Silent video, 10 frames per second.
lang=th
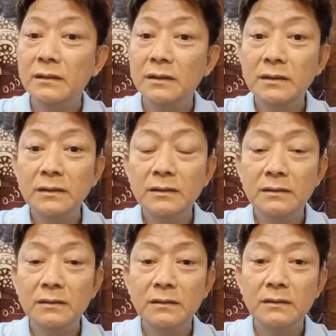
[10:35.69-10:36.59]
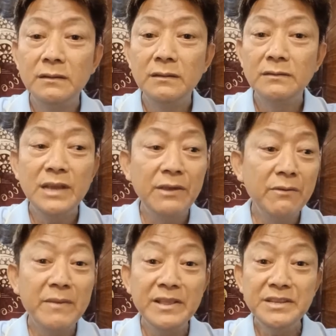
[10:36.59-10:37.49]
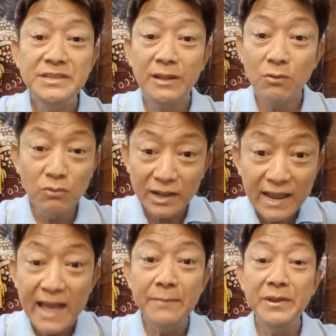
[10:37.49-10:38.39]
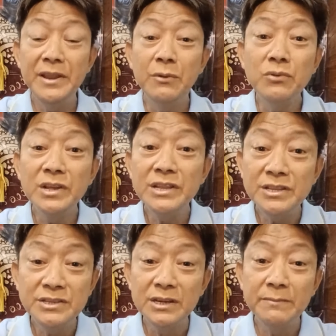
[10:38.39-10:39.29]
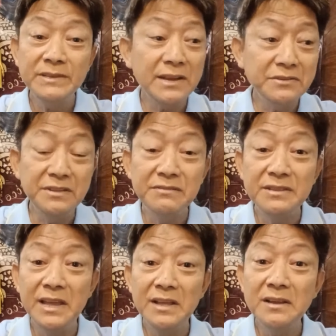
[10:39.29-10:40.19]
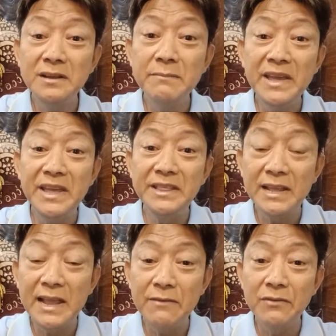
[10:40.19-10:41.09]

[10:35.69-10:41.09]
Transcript: เออชัยวรมันที่เจ็ดคุณก็ไล่ไปดิเดี๋ยวคุณก็จะเจอพระเจ้าจิตเสนก็คือมาเห็นทร